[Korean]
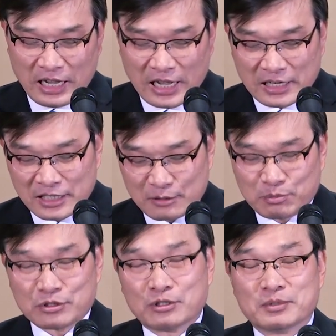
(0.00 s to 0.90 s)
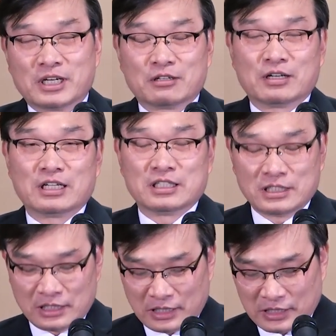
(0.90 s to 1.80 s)
에릭 프롬이라고
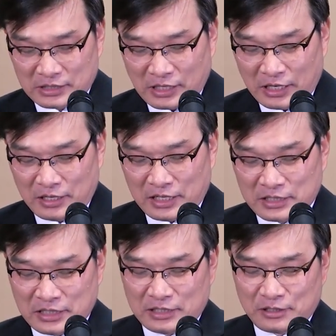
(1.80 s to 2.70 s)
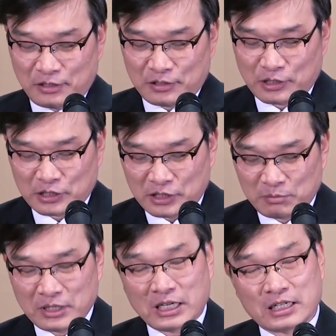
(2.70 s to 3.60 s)
하는 어, 사회학자죠, 그
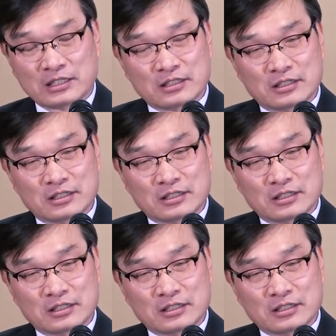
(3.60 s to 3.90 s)
심리학